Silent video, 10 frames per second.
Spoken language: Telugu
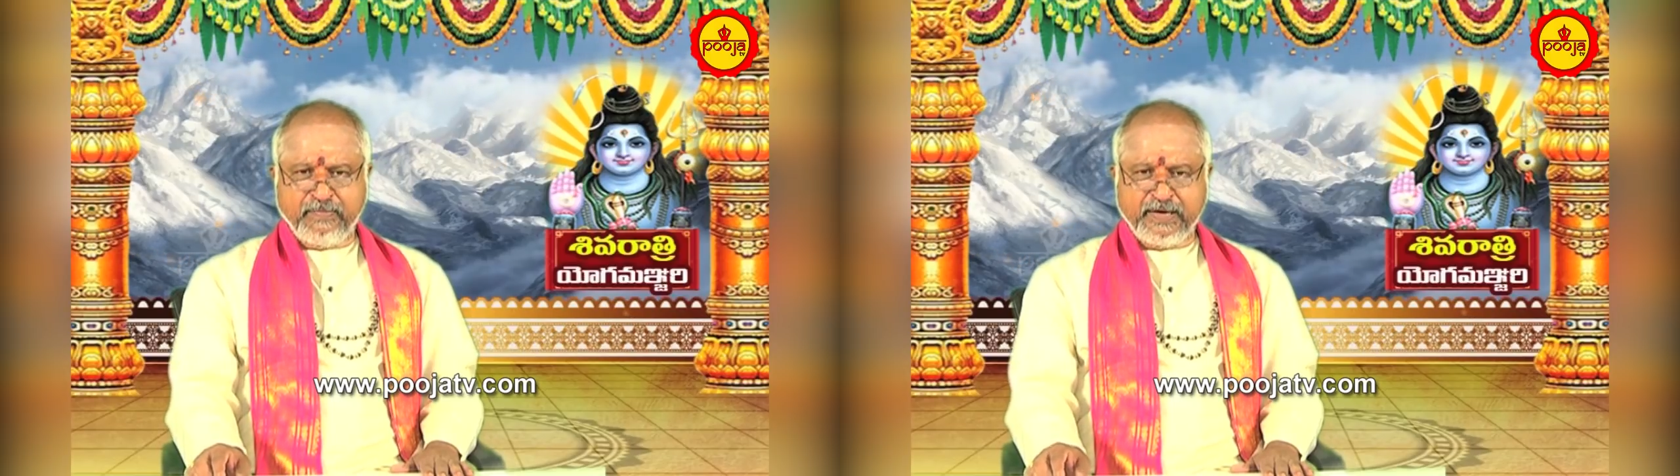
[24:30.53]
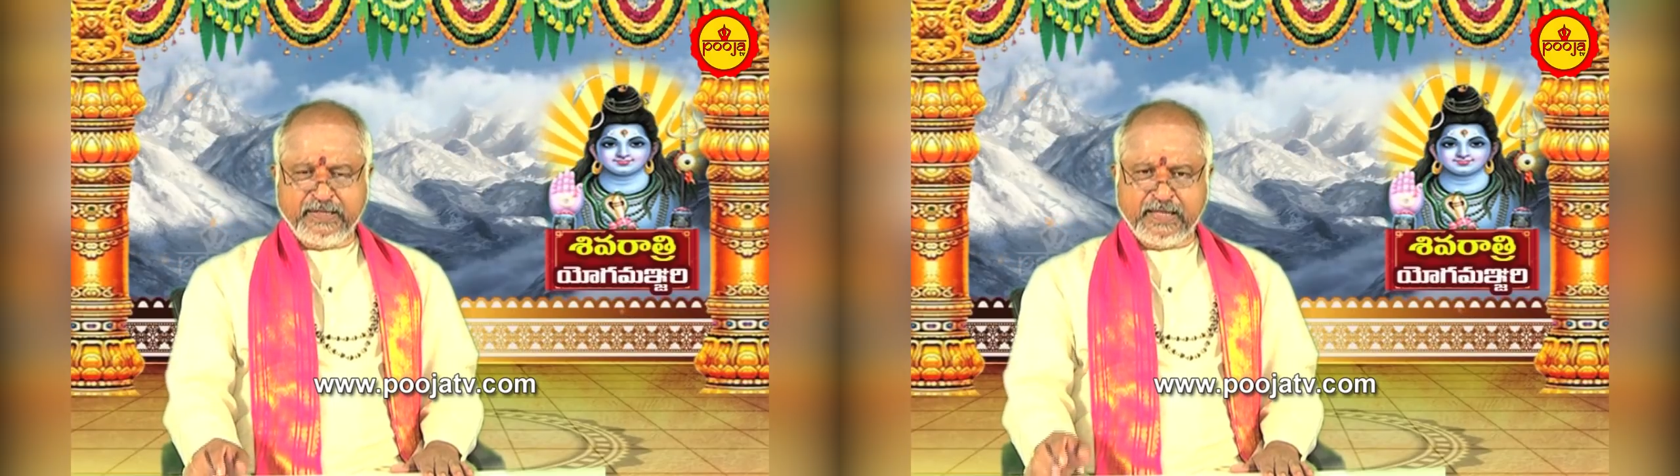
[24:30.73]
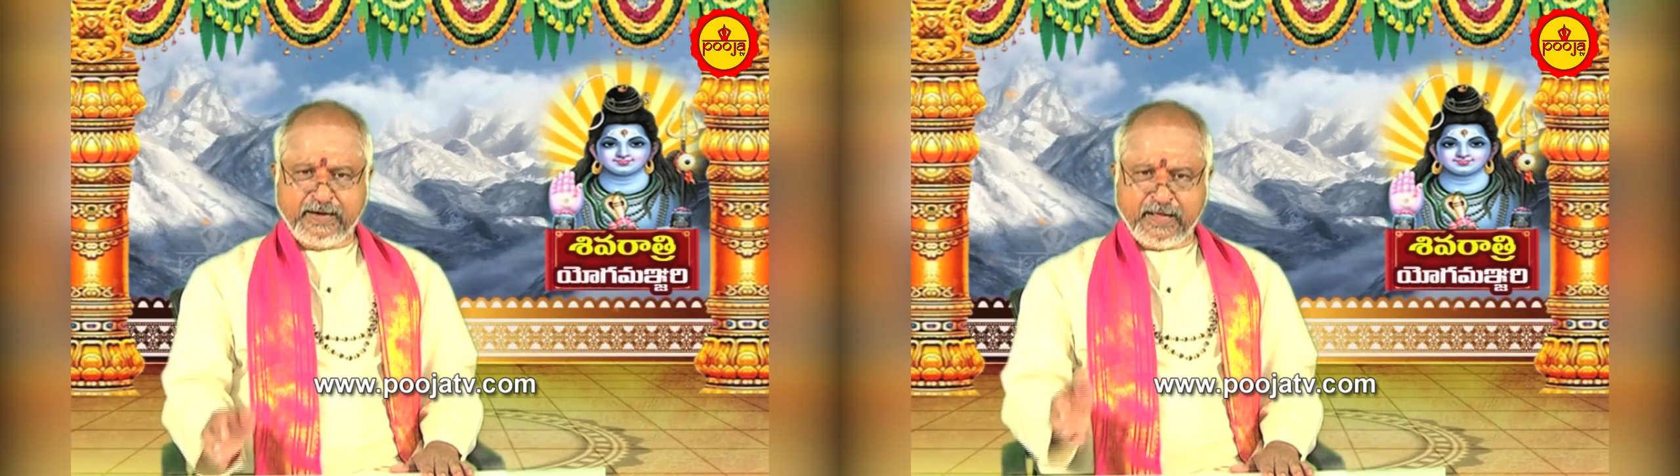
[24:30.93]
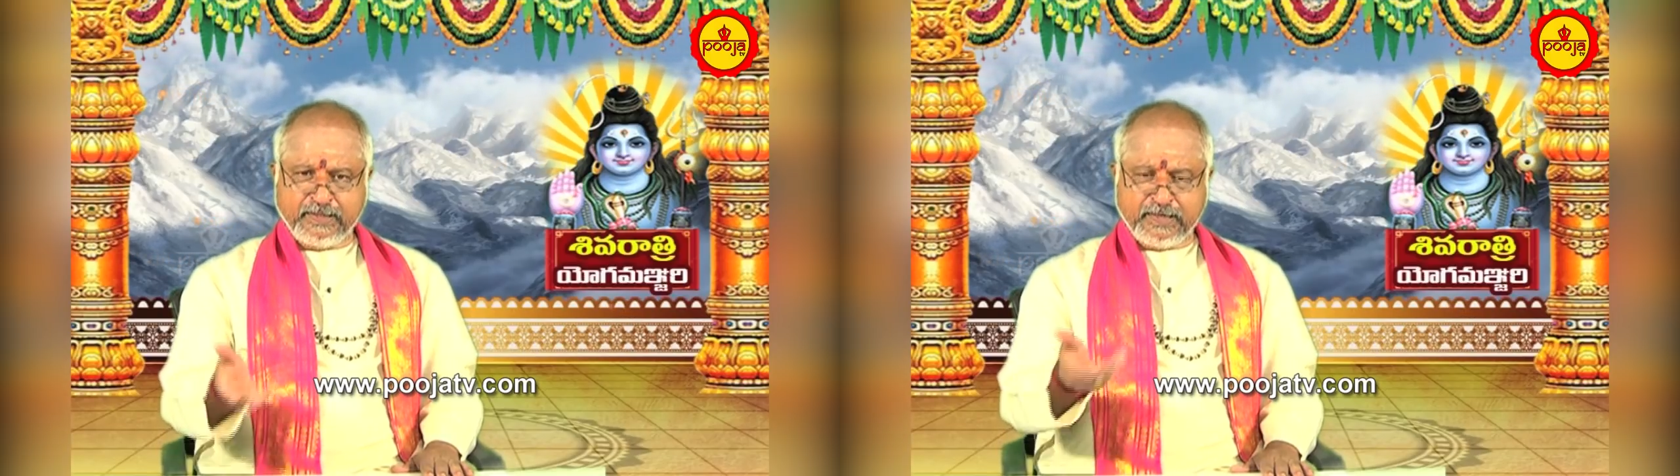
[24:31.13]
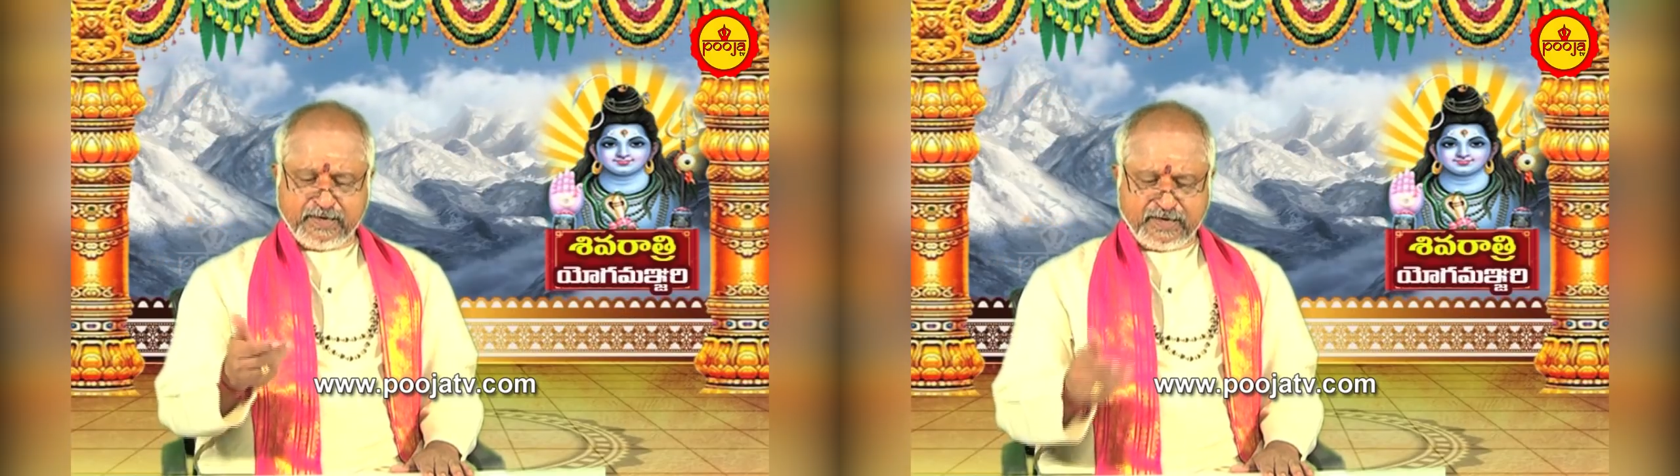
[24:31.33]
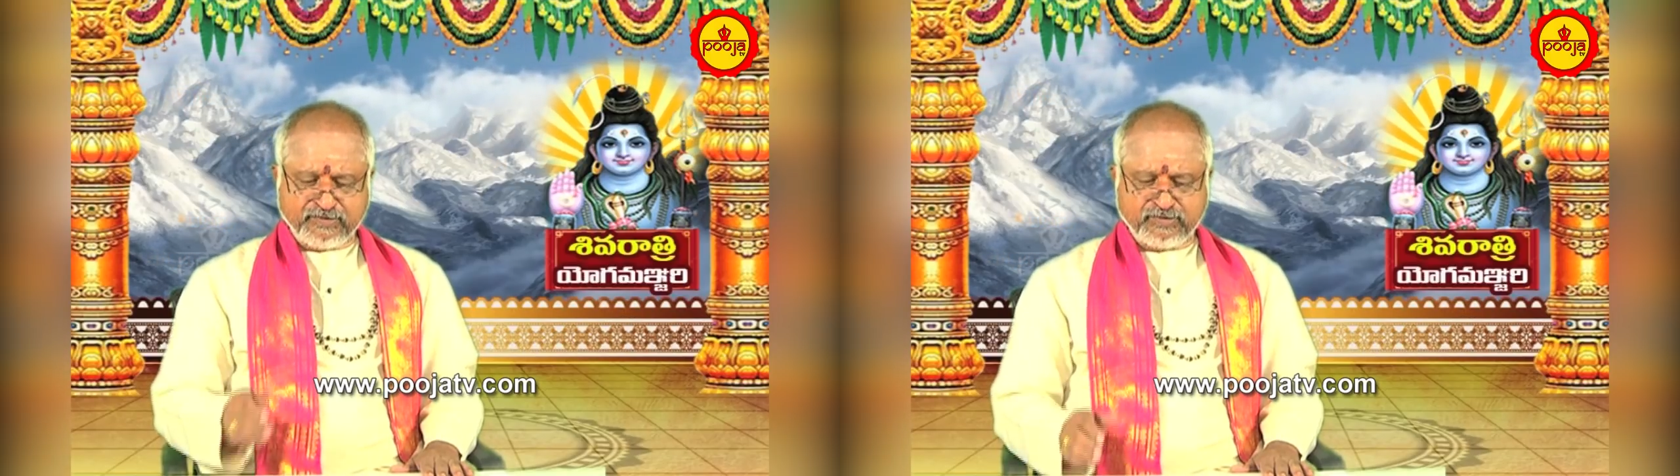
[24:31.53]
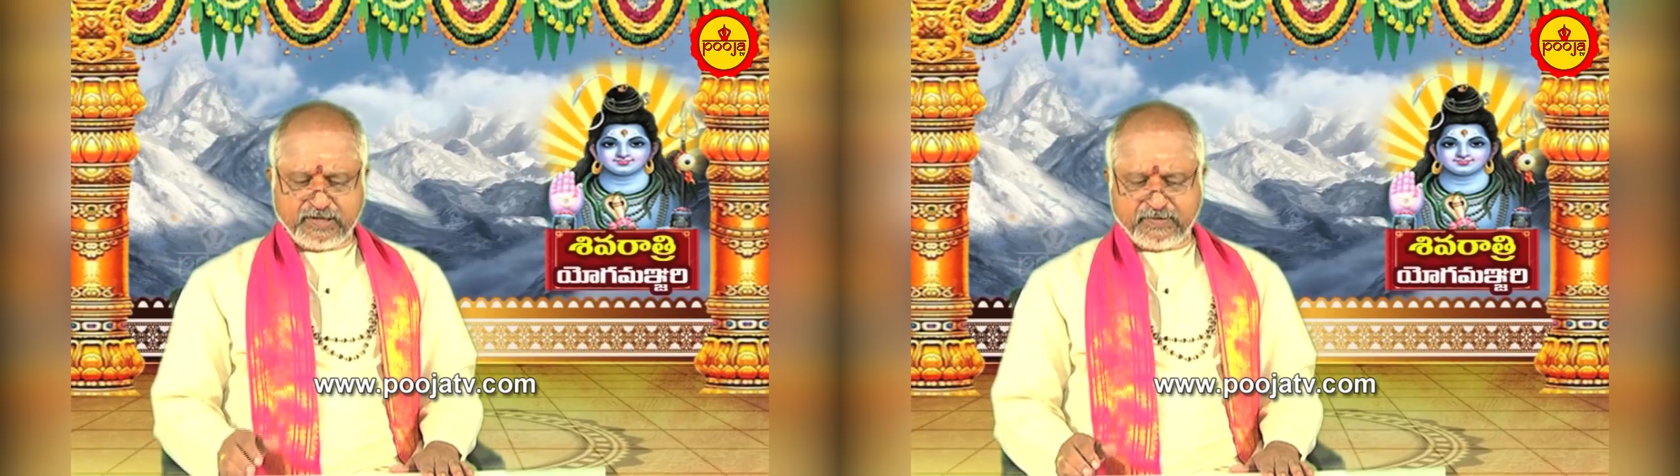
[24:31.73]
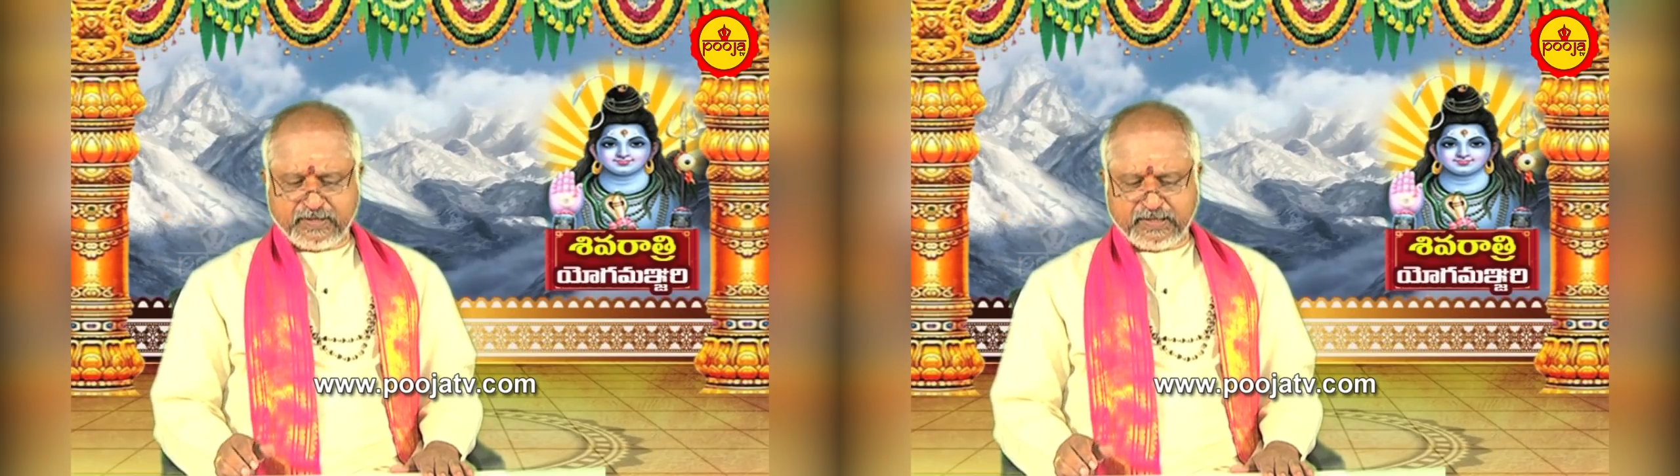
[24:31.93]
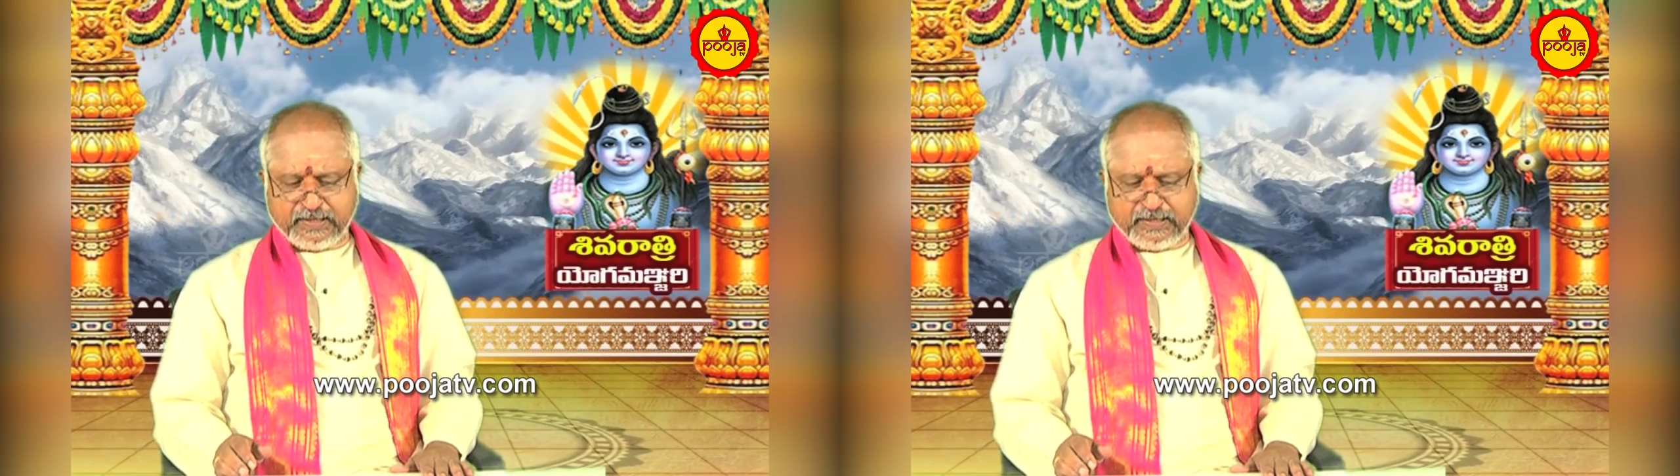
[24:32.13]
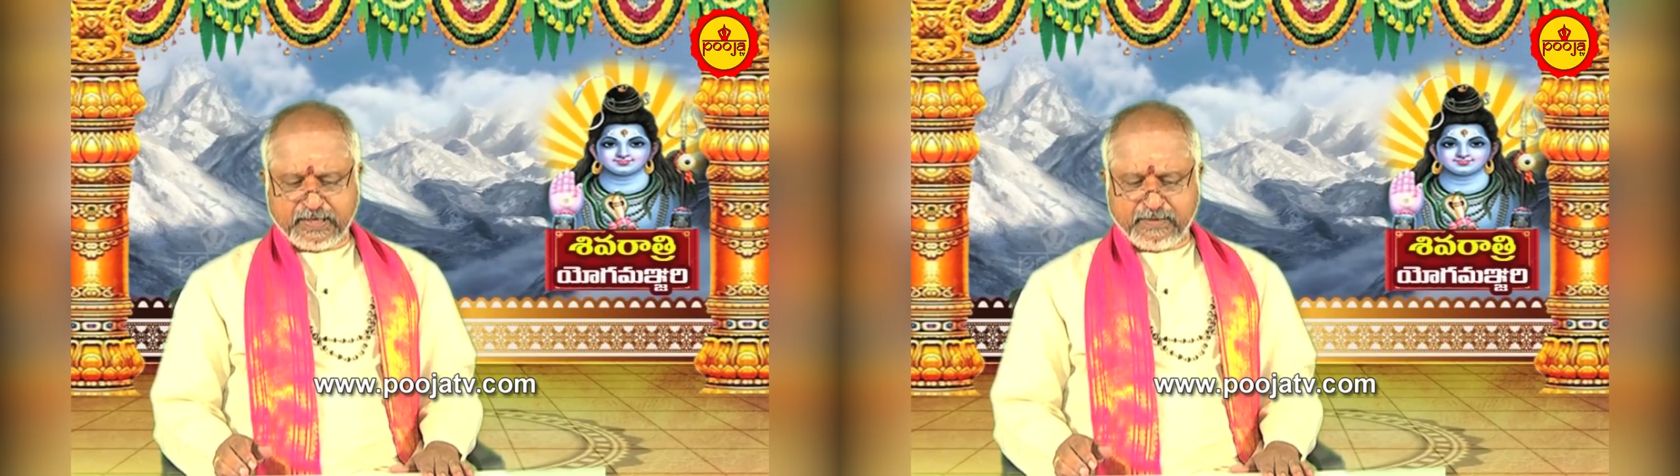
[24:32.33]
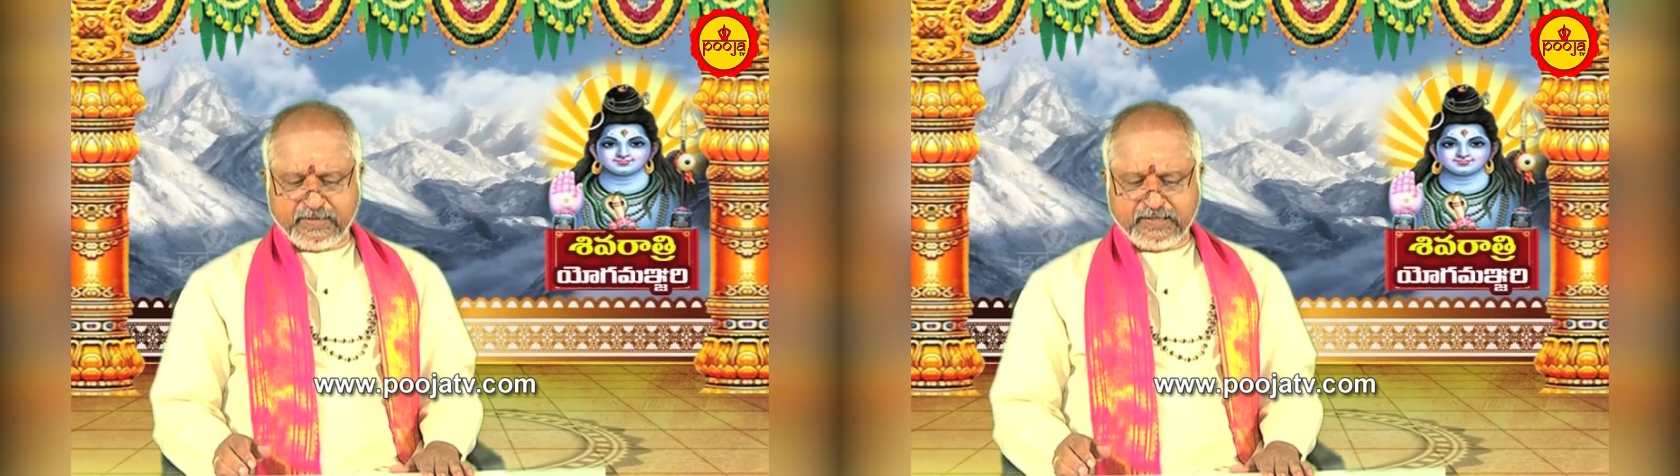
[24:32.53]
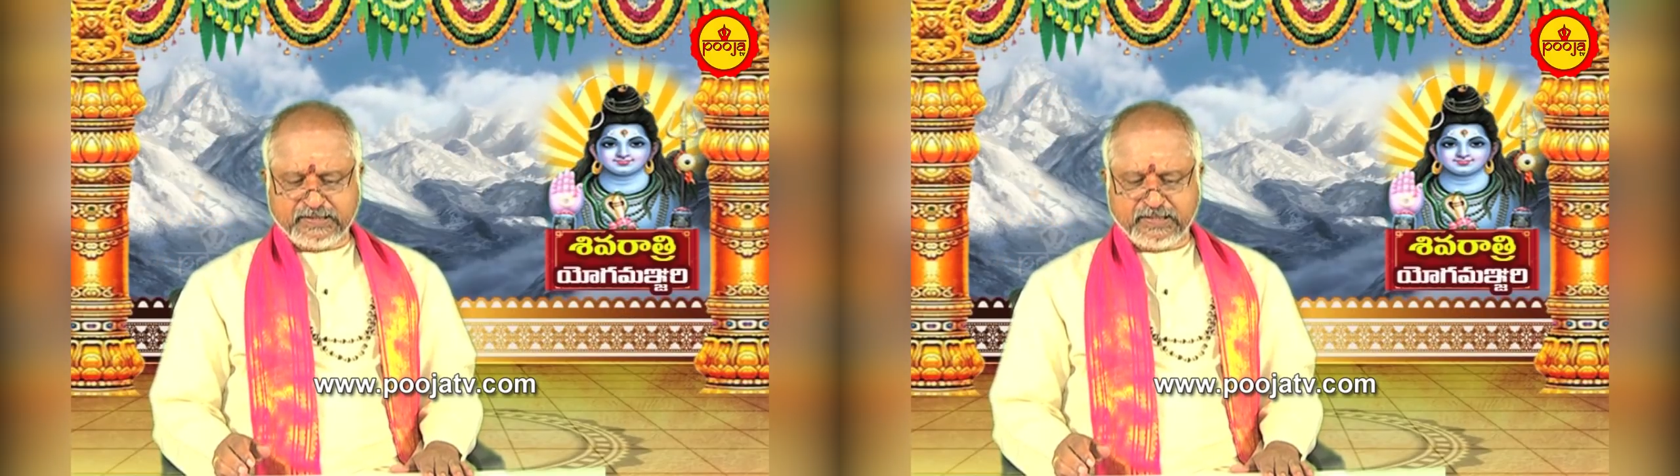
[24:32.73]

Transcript: మరి ఇది అనాదిగా నడుస్తున్నటువంటిది అది కాబట్టి